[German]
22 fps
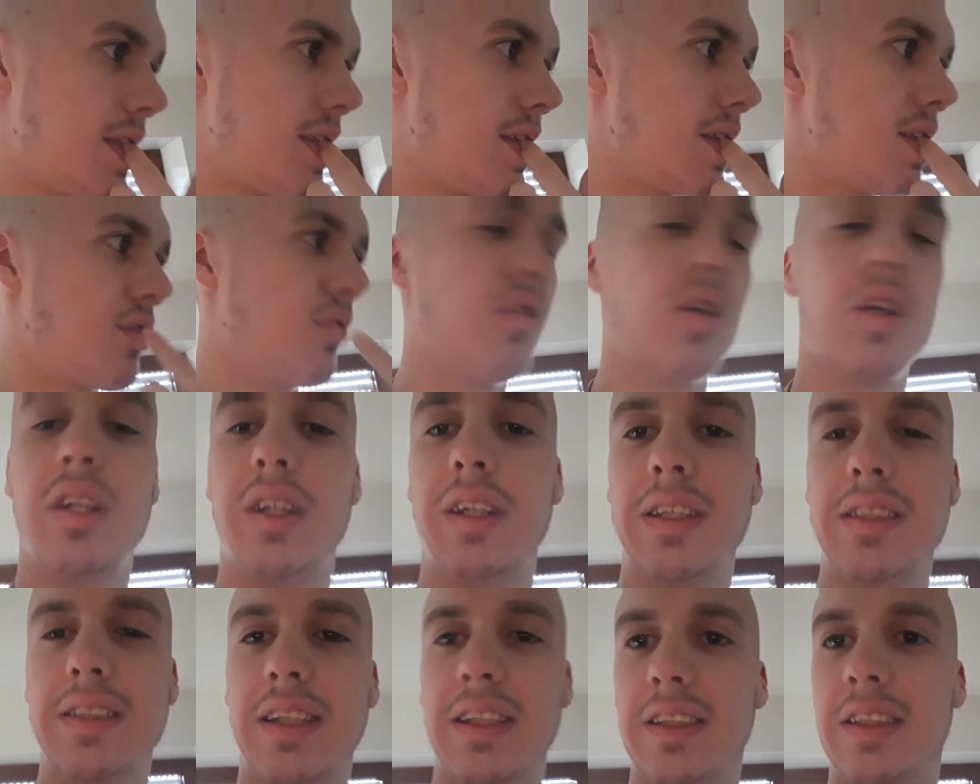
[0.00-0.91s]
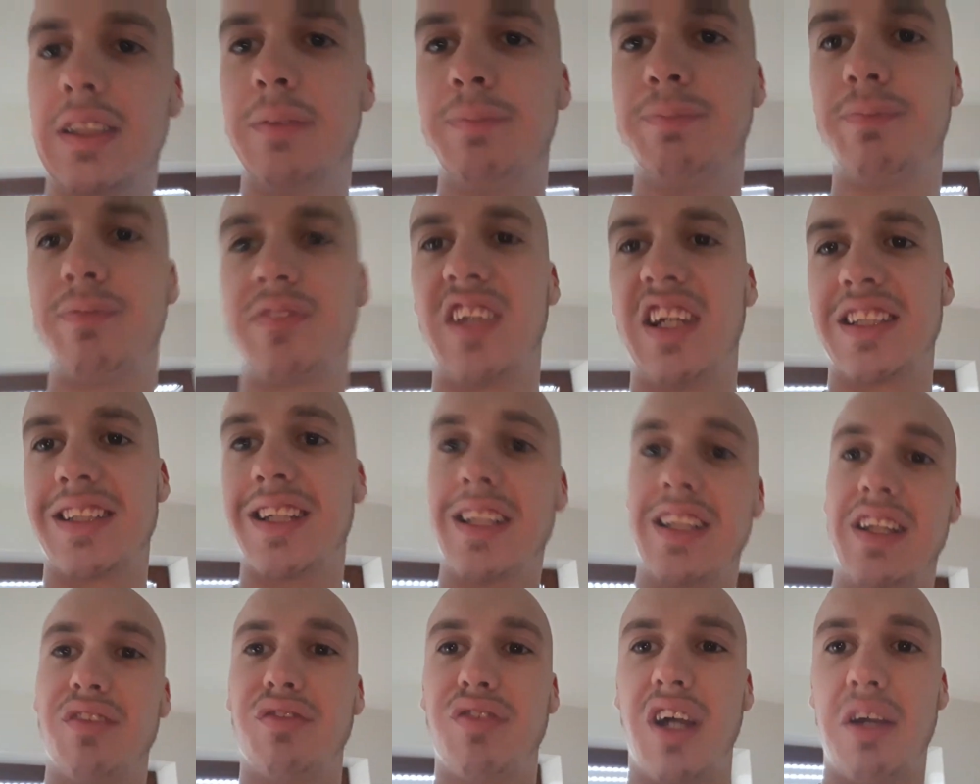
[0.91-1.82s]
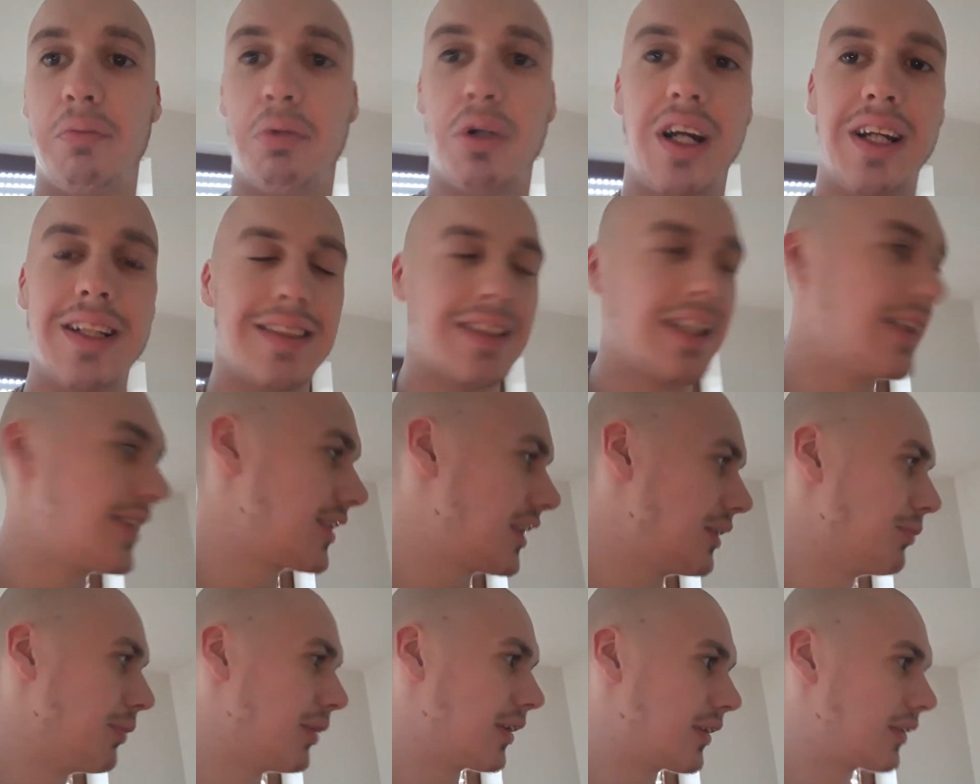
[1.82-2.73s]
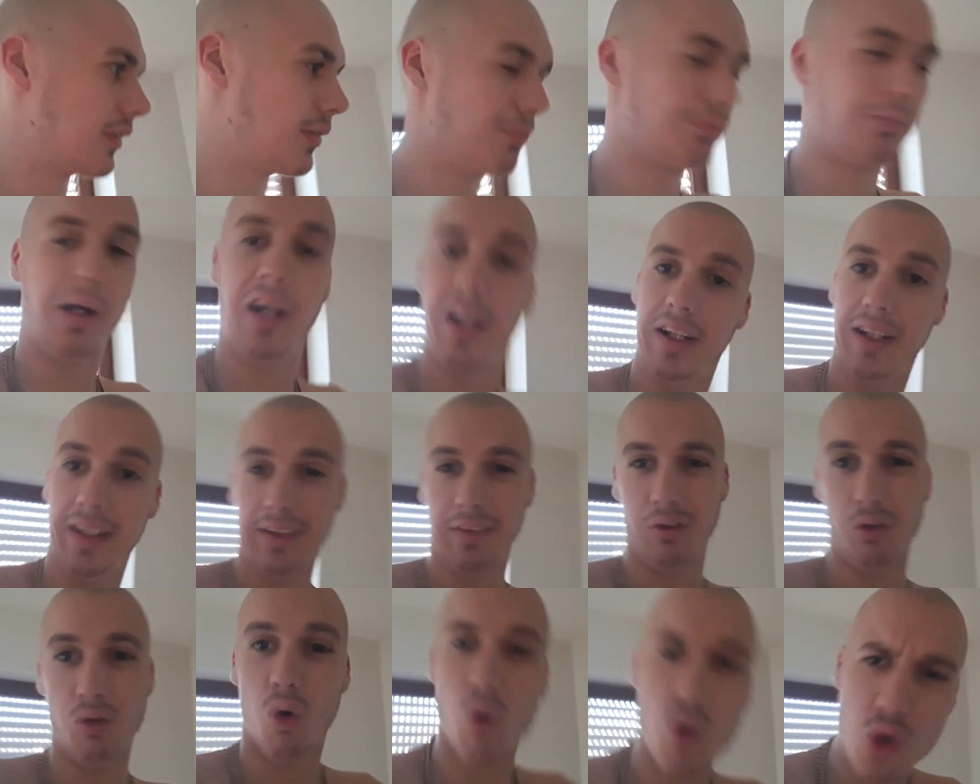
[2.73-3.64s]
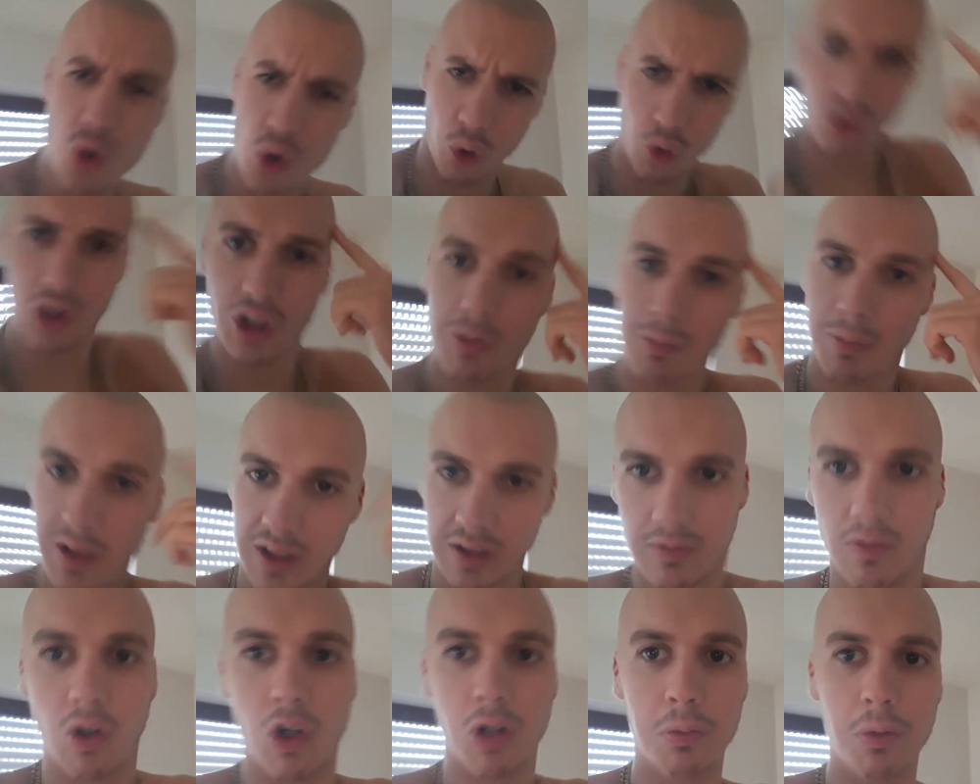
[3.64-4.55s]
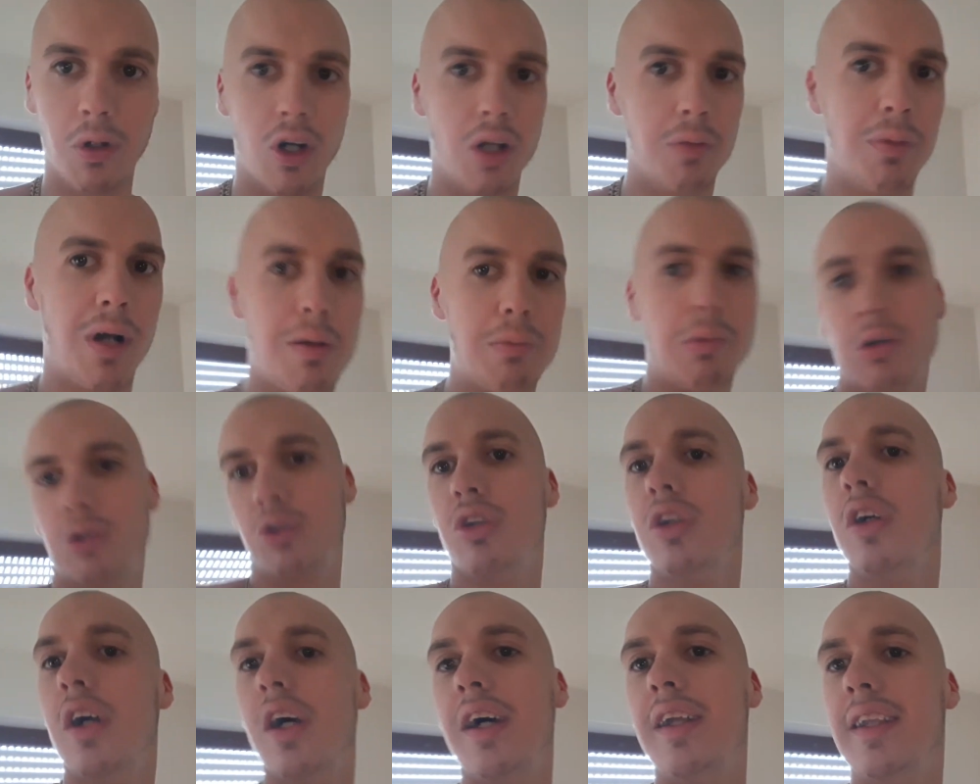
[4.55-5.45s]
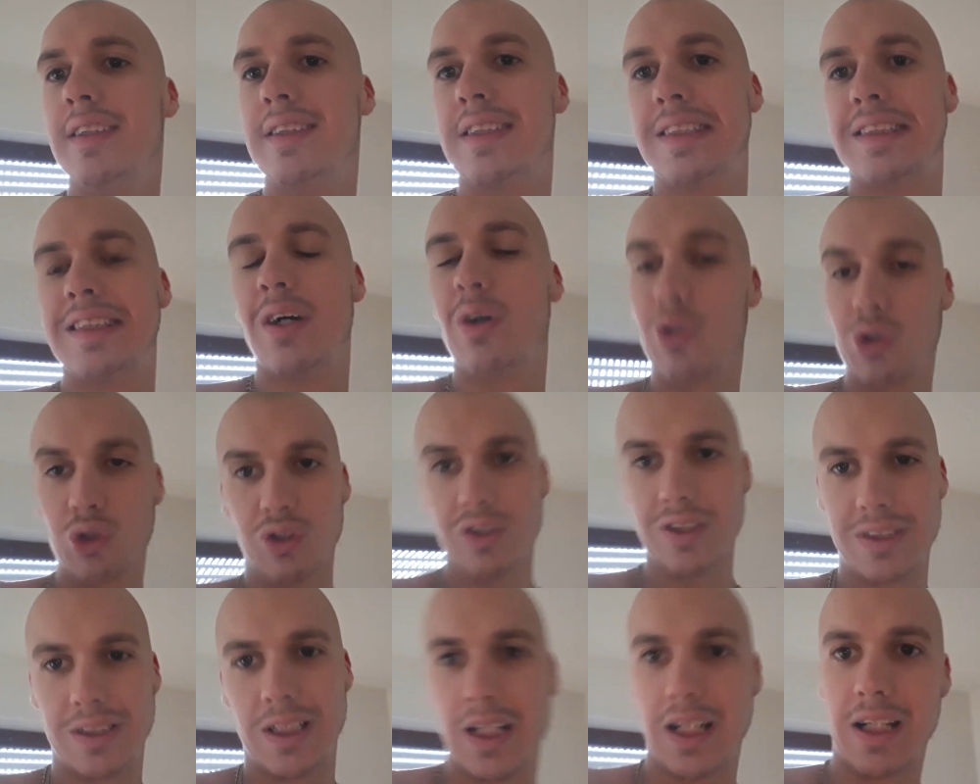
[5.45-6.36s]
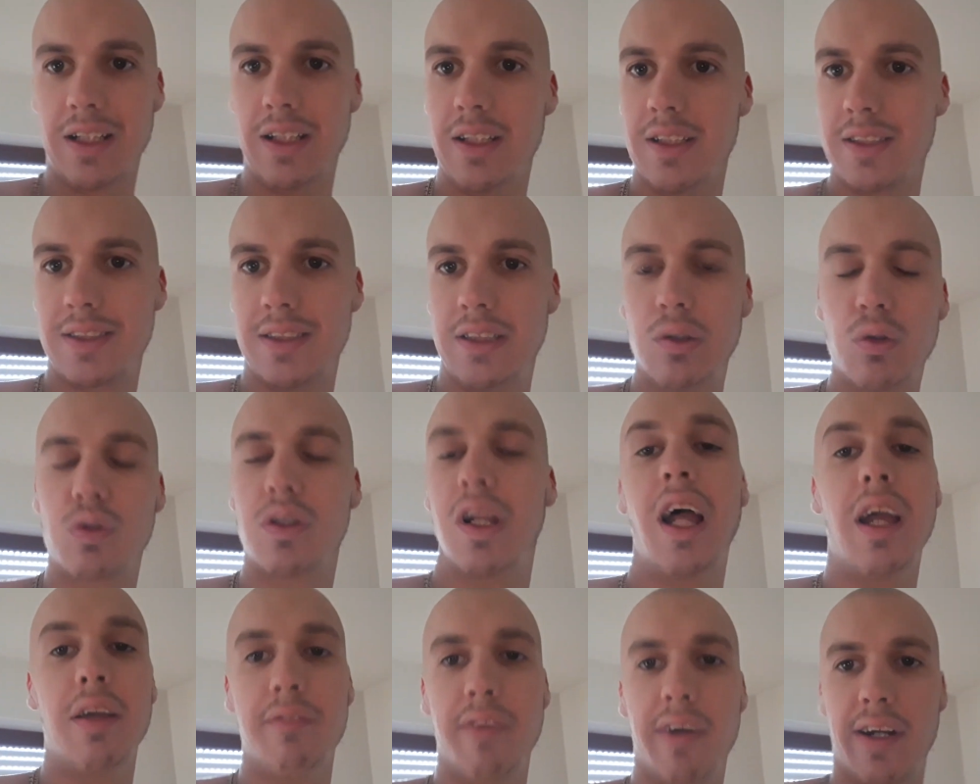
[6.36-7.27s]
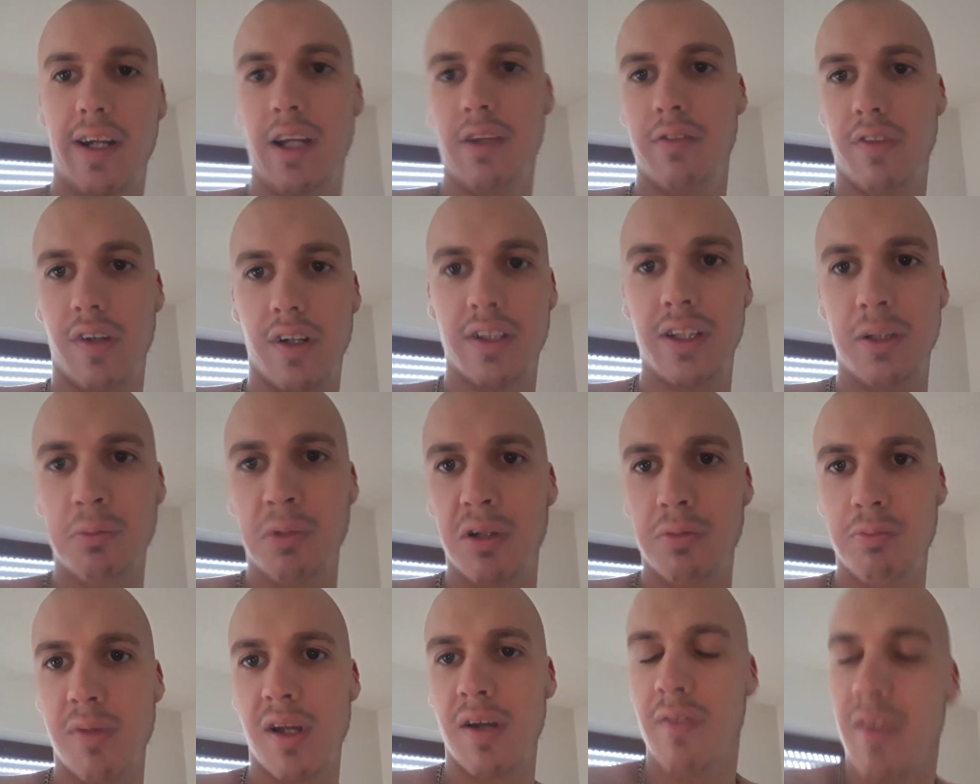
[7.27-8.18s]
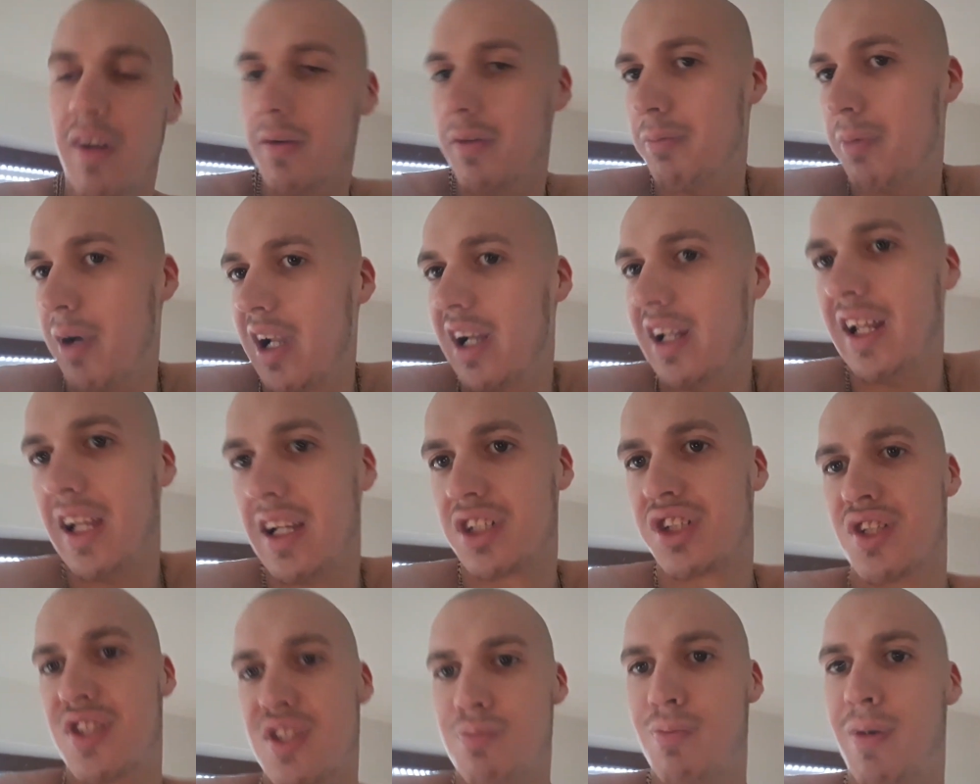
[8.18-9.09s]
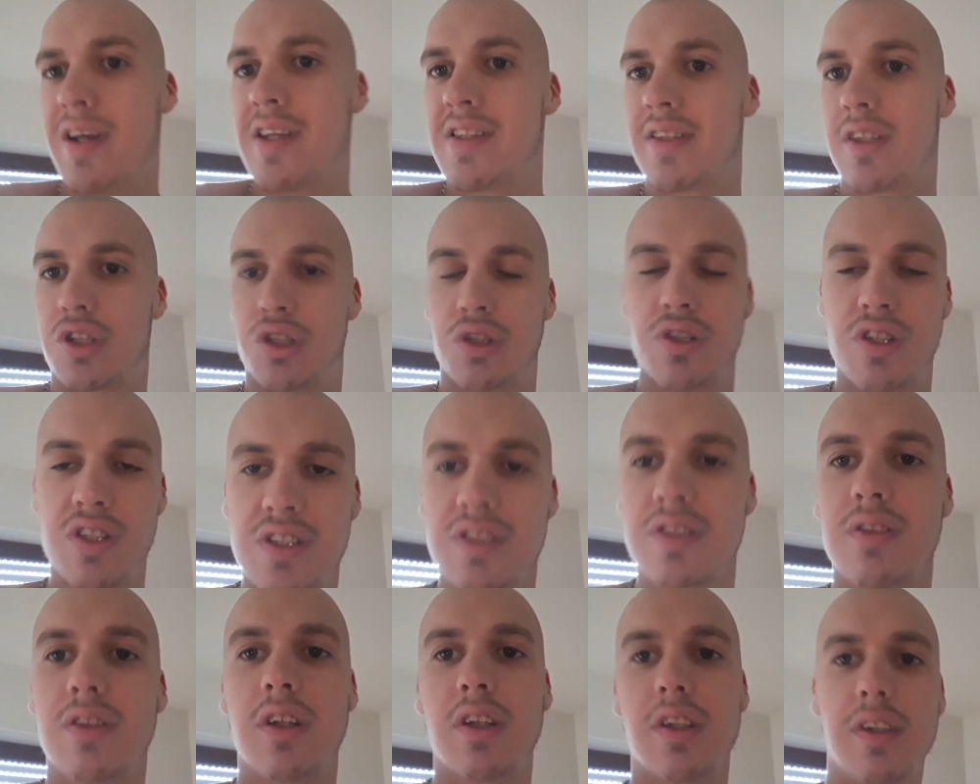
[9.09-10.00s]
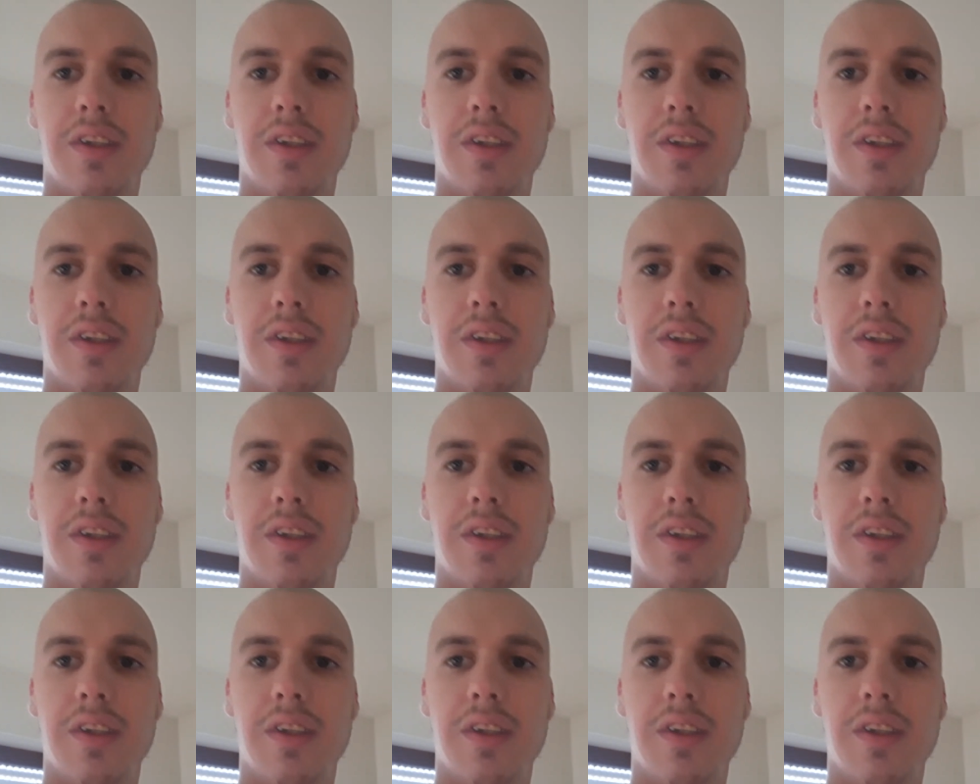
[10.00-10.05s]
Das wollte ich gesagt haben. Gestern hat ja Freiburg 1-1 gemacht, Bayern hat 0-0 gemacht, warum auch immer. Aber gut, es ist auch so eine Sache, das juckt einfach, einfach niemand mehr, weil Bayern erstens Meister schon ist.